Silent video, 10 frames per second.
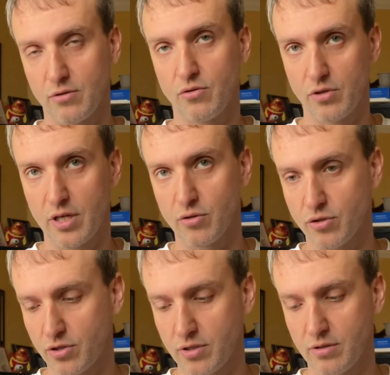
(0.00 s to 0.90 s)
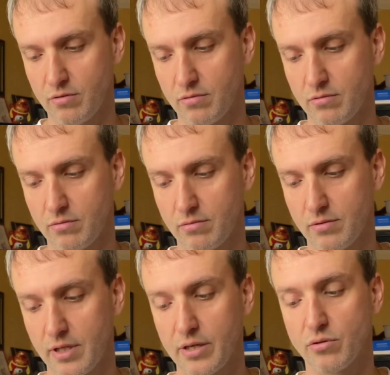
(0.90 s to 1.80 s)
кто дает ссылку,
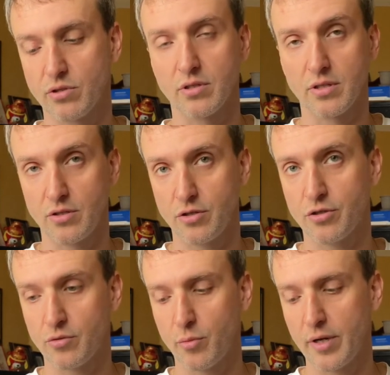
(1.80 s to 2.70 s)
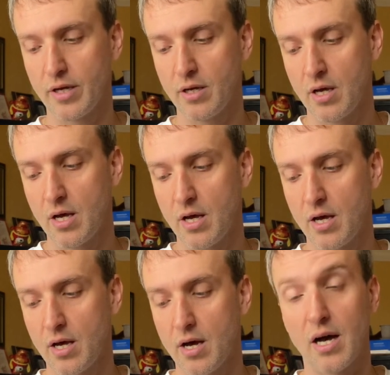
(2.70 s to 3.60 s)
дается 1000 рублей –
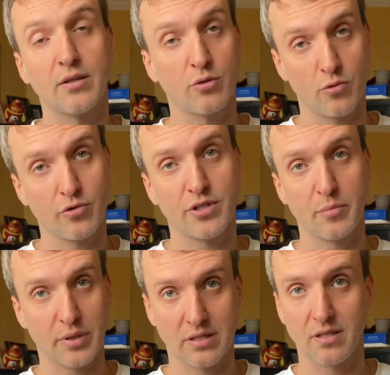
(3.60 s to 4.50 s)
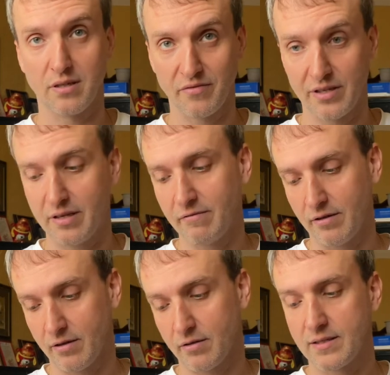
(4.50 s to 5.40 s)
а другу 7%
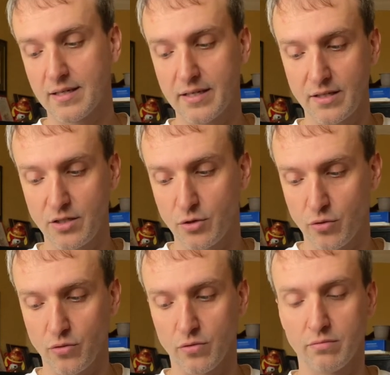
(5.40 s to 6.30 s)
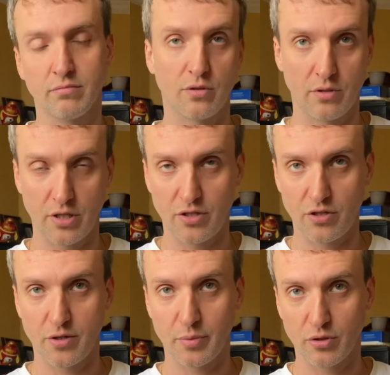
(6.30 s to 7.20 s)
годовых. За кредитку
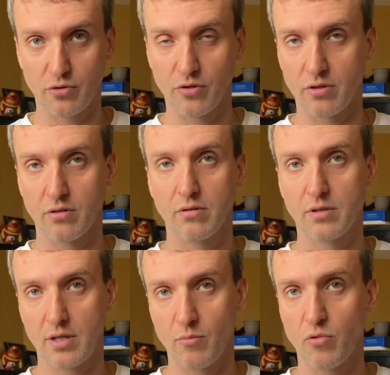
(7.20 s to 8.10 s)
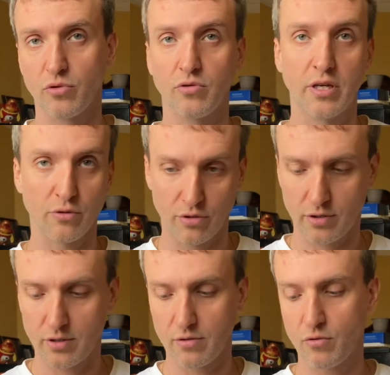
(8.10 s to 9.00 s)
1500 тому, кто дает
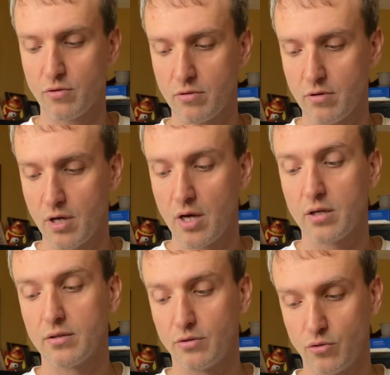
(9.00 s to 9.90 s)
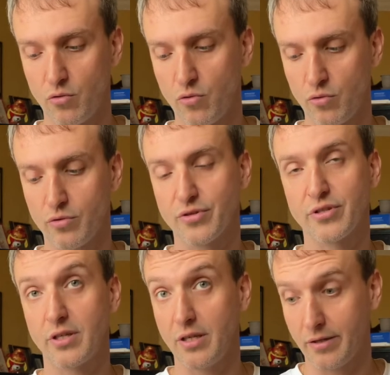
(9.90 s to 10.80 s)
ссылку, другу
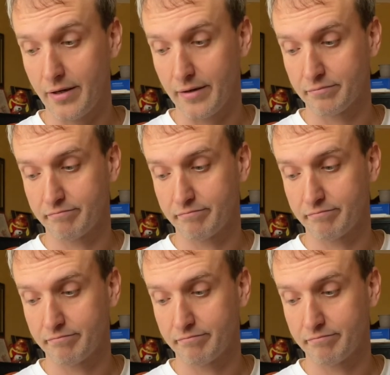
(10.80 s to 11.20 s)
скидка.